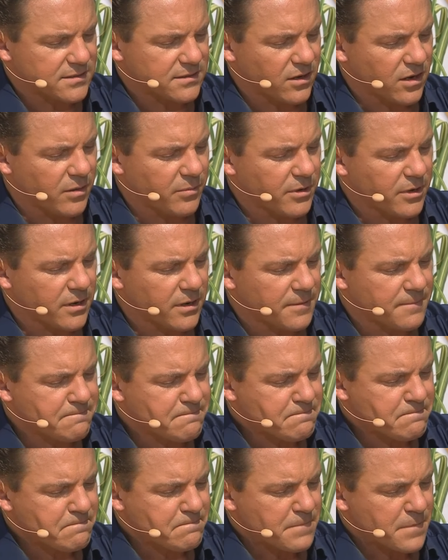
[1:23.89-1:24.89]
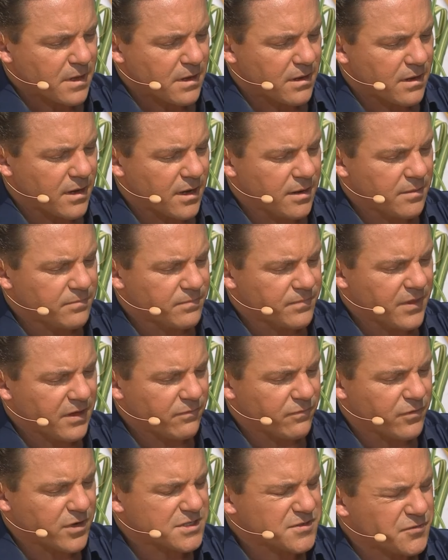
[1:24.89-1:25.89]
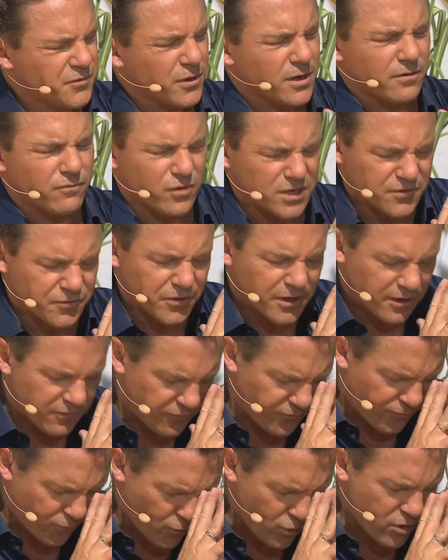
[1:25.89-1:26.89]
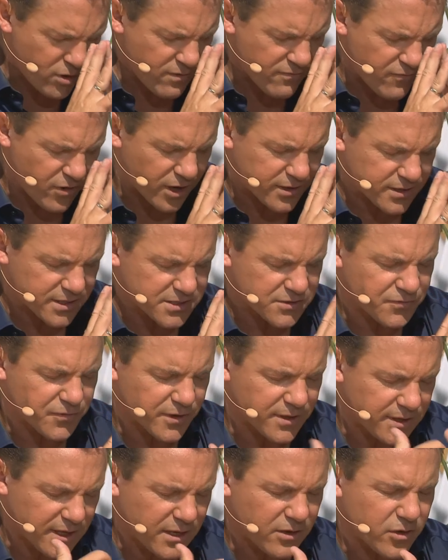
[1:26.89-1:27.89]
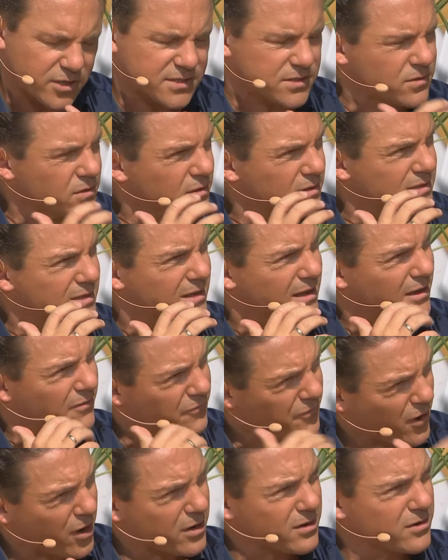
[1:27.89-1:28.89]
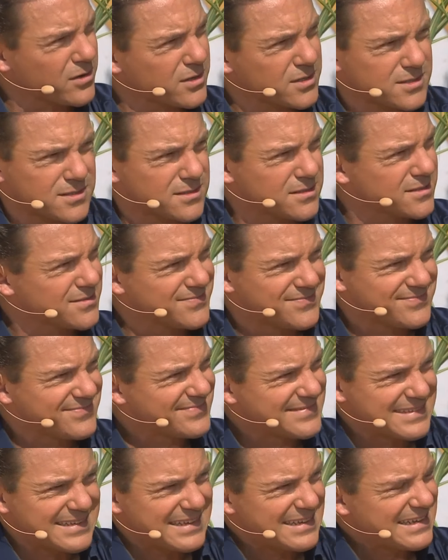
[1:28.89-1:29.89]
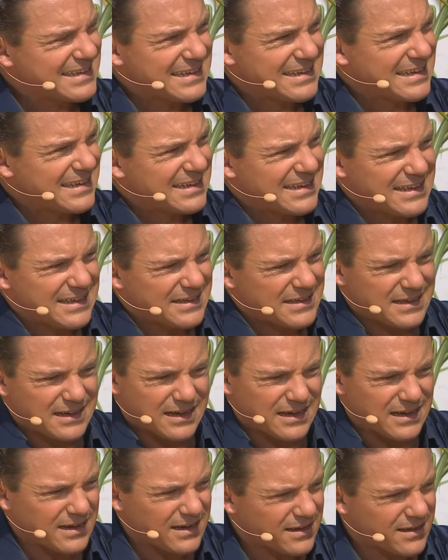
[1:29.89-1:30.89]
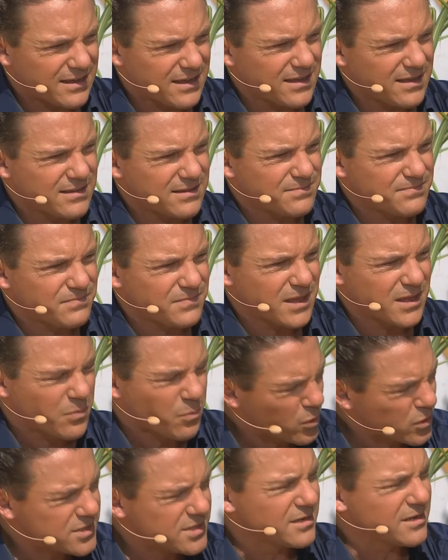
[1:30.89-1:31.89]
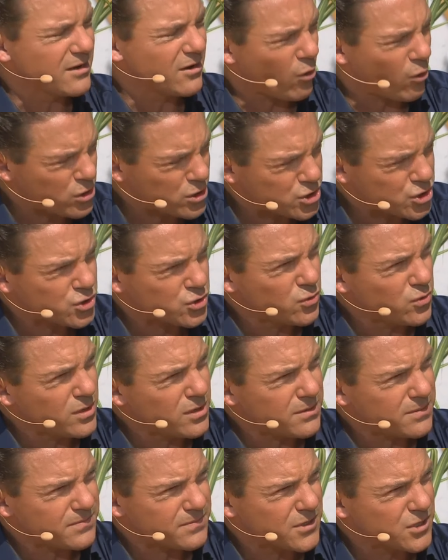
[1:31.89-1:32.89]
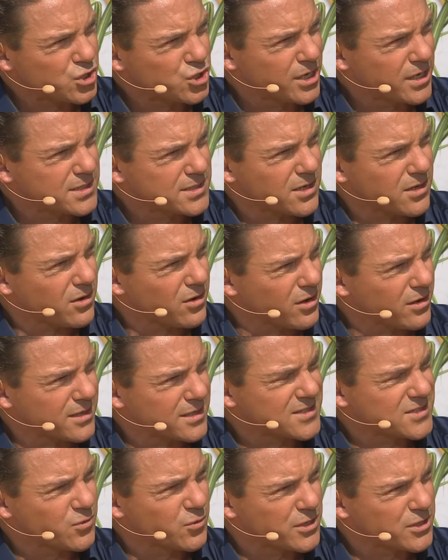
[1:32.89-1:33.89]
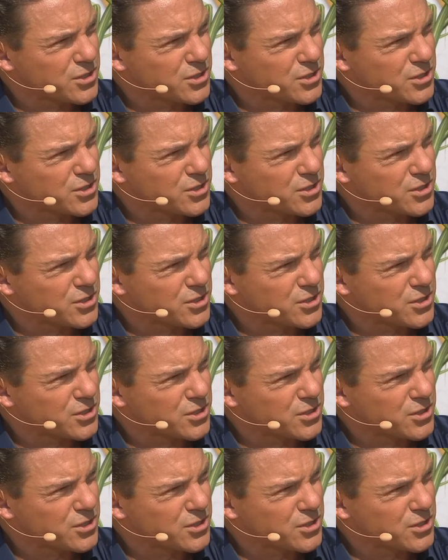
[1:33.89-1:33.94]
Aber ähm, was, für, was für Gefühl war das für dich, als du erfahren hast, äh, ich muss in den Rollstuhl, das Schicksal hat jetzt so